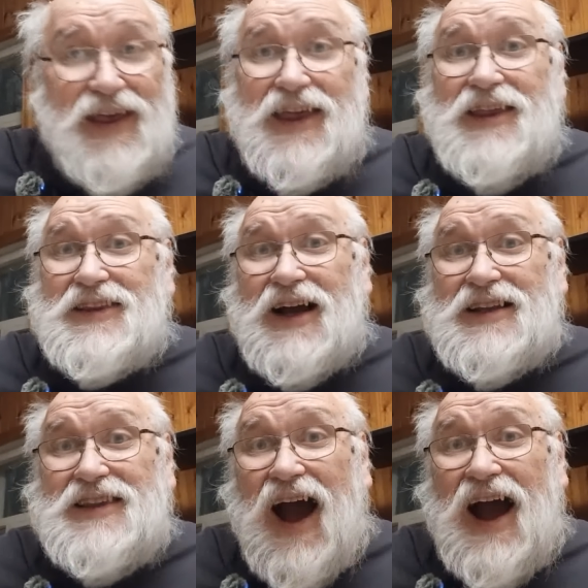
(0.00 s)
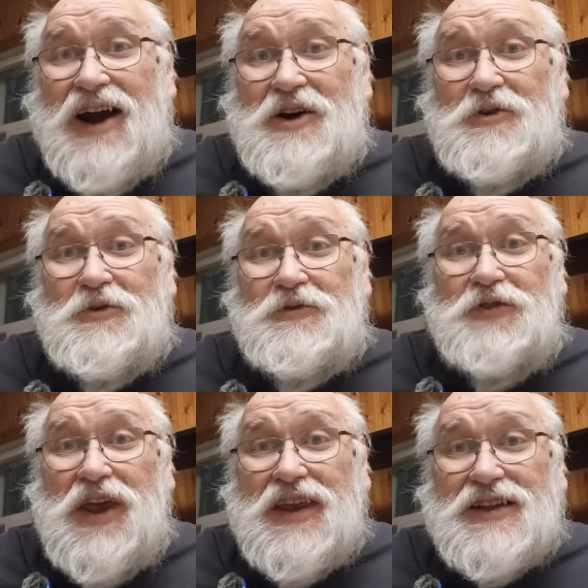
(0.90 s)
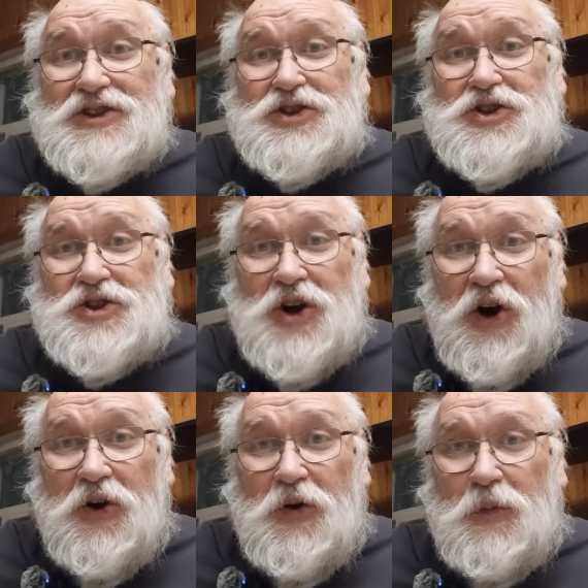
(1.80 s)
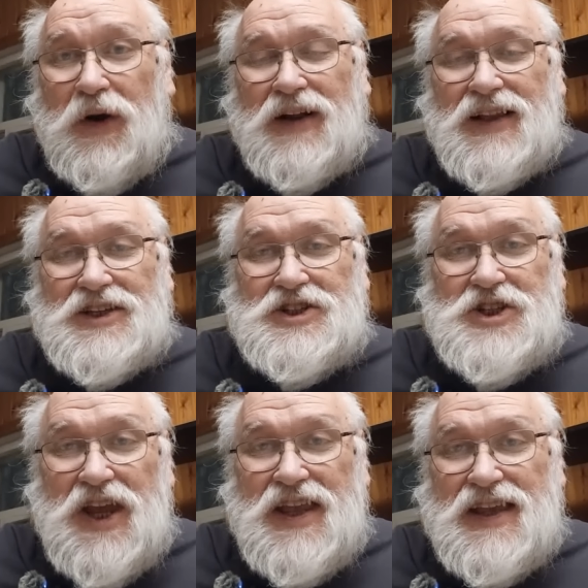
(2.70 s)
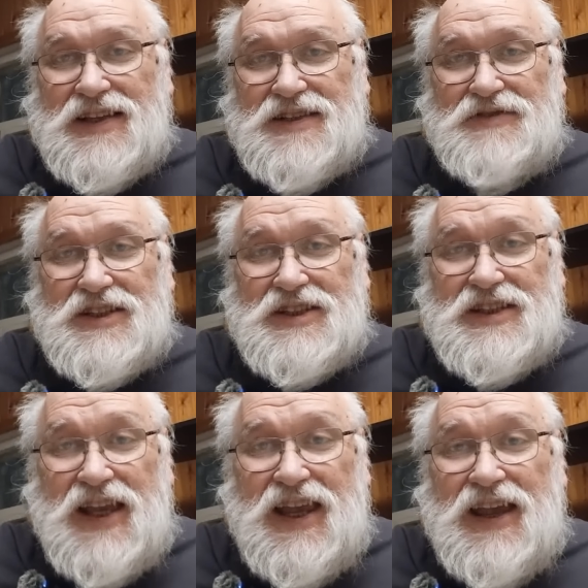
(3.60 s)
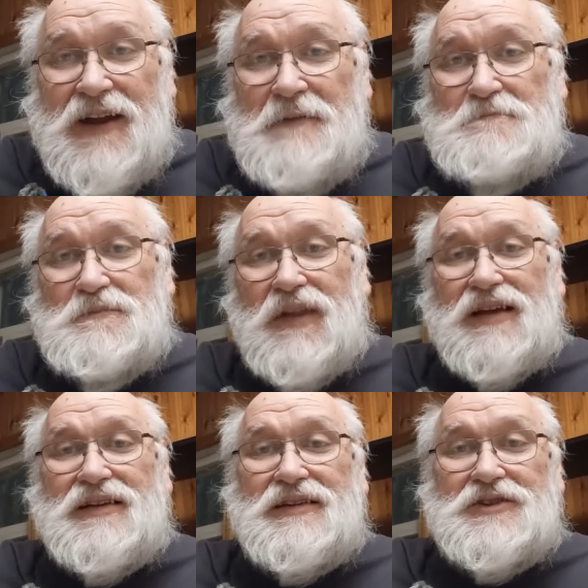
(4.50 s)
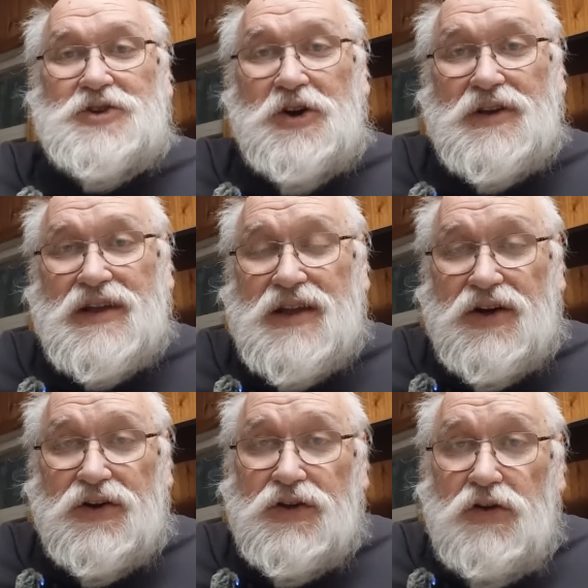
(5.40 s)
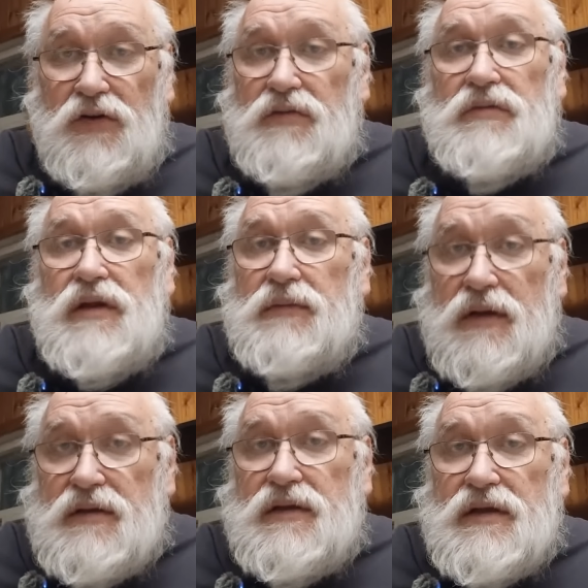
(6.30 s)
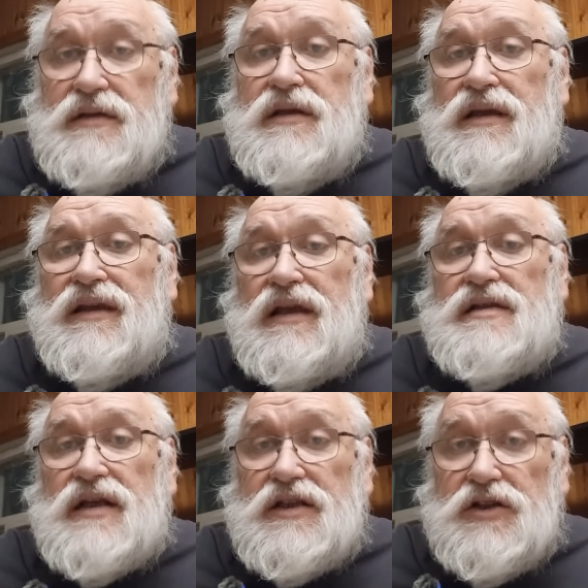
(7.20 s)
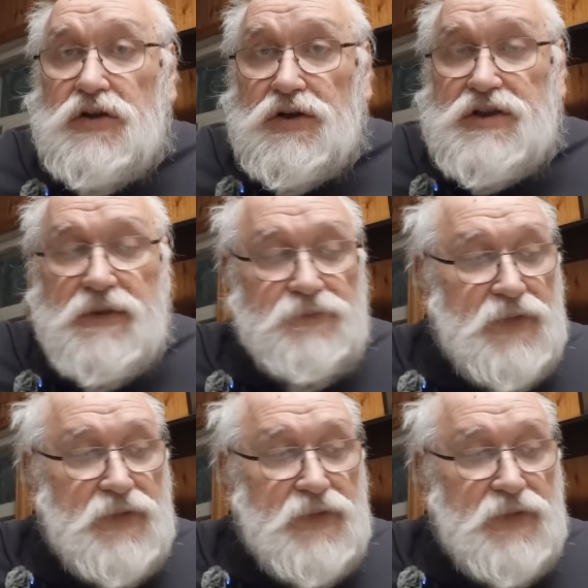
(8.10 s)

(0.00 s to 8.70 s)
И тогда увидят шоу поглощения звезды а, черной дырой. Но не, не, не срослось